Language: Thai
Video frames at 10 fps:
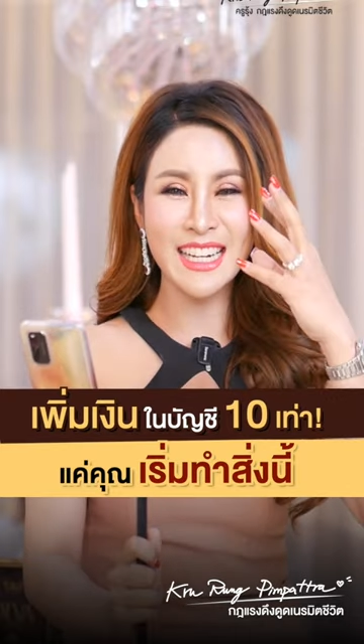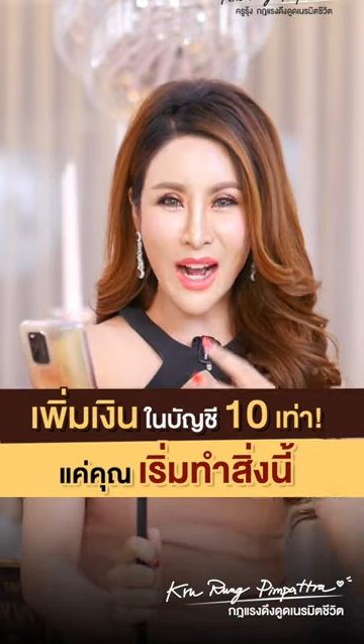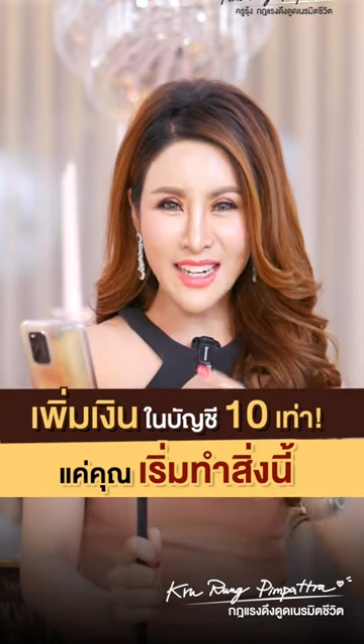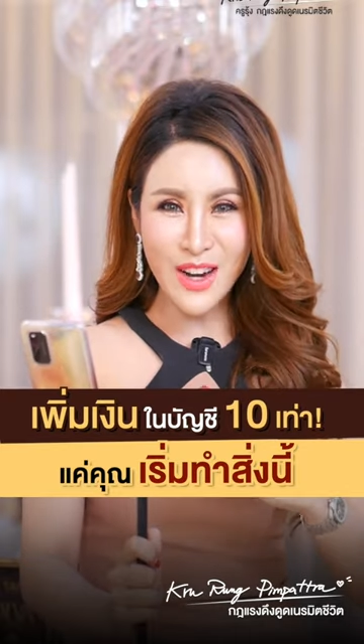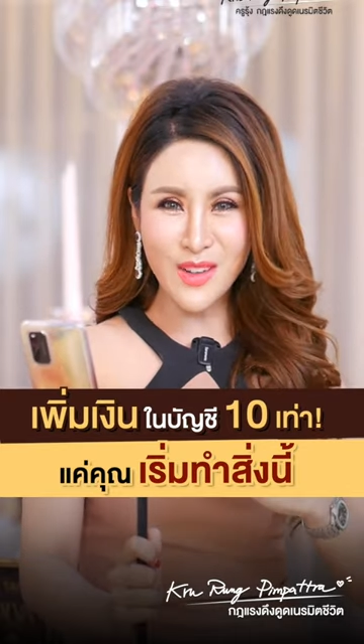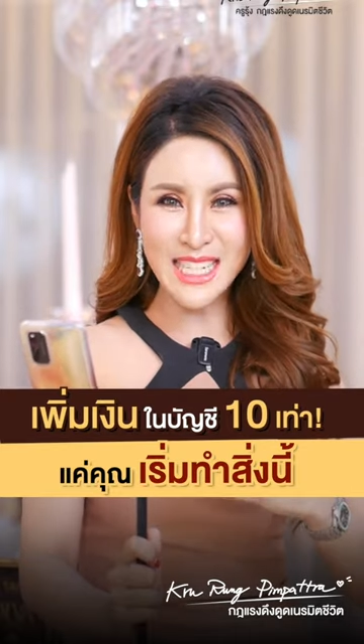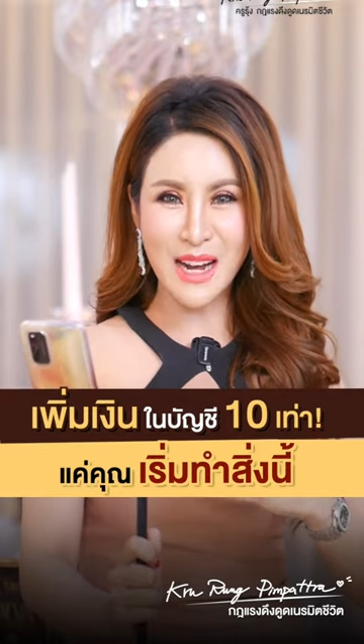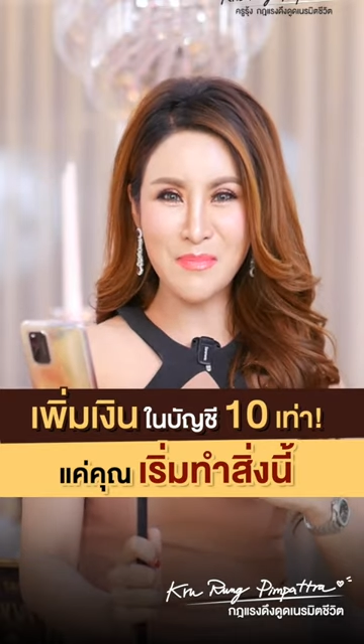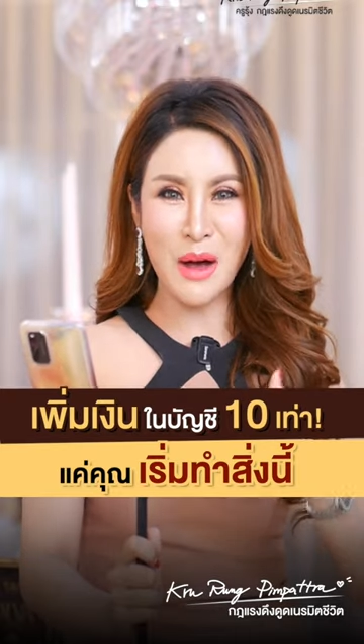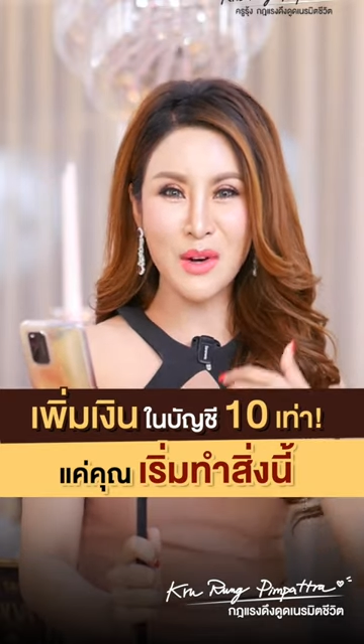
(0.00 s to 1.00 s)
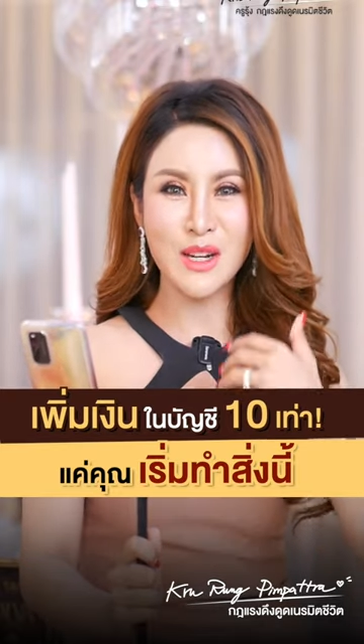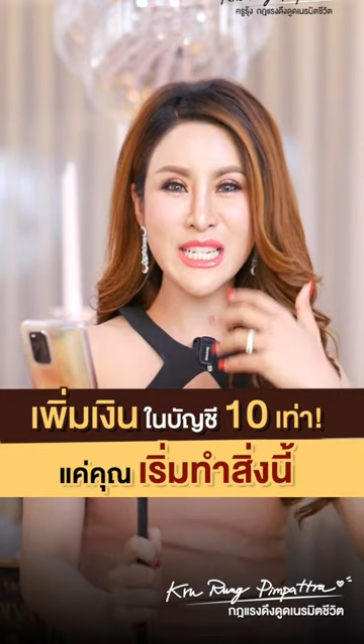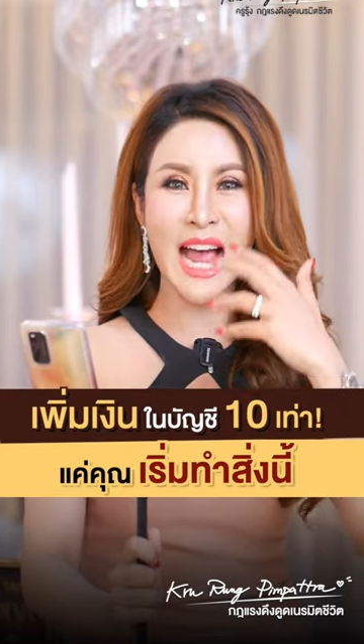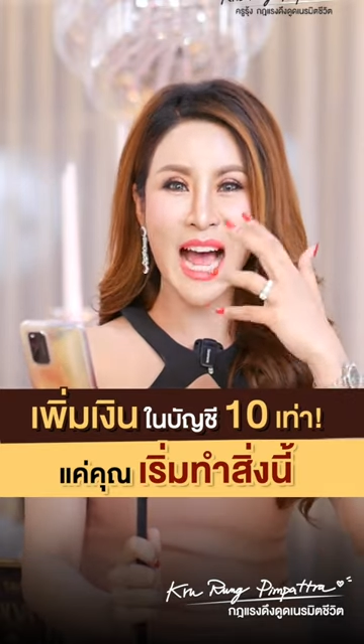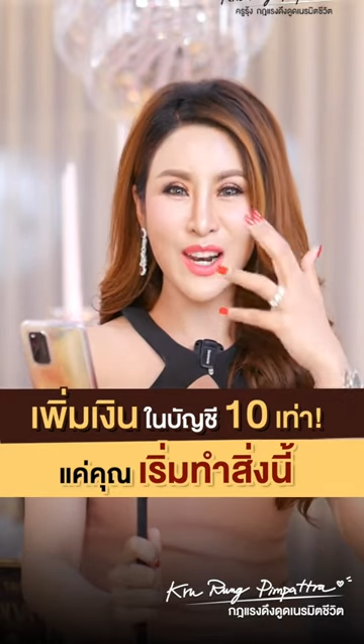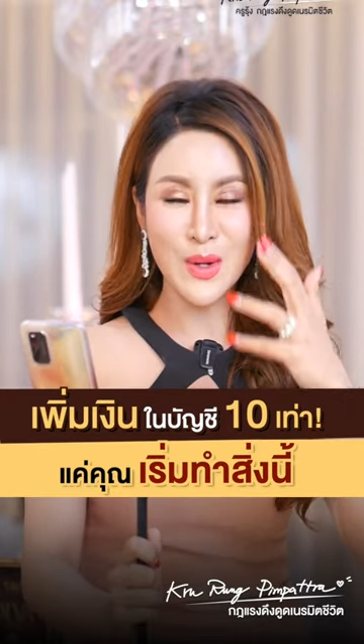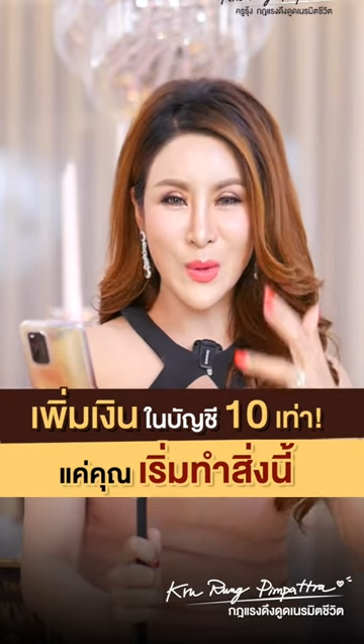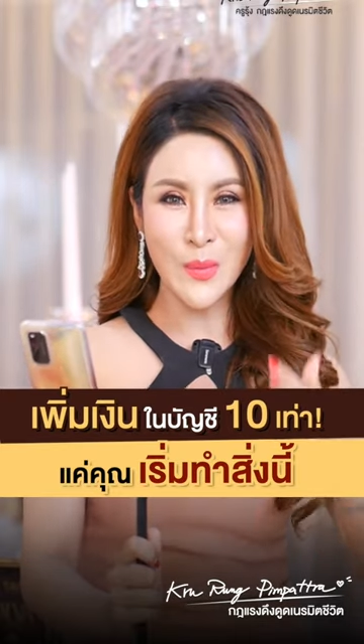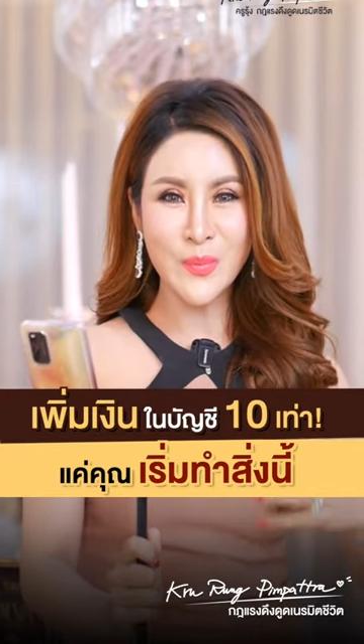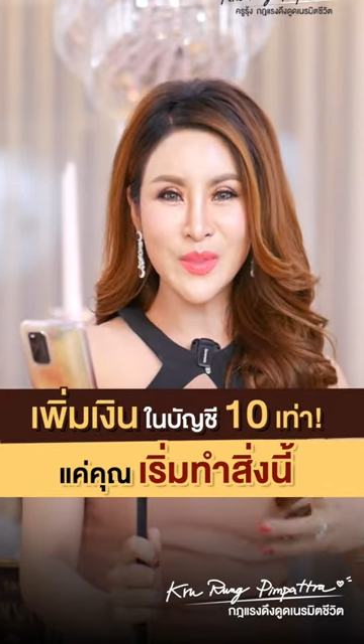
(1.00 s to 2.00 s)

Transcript: ควักเงินออกจากกระเป๋าเราช้าลง